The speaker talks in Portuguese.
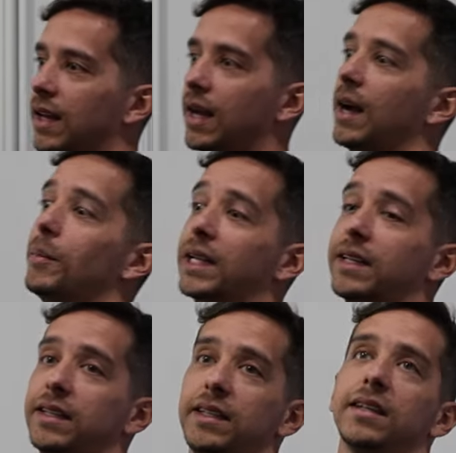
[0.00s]
A ah,
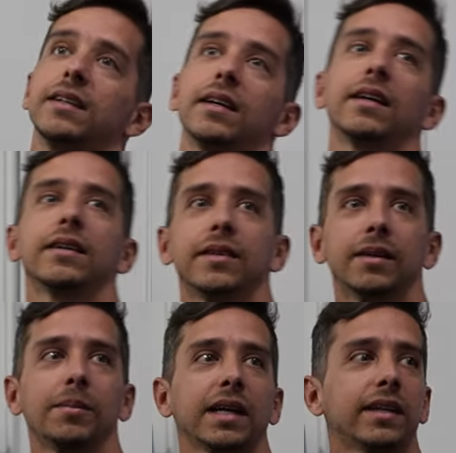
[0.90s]
maquininha, é
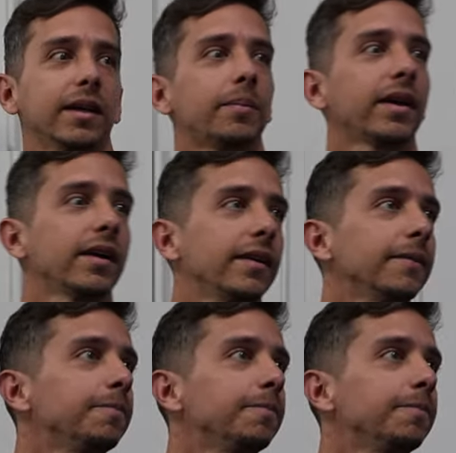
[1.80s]
maquininha para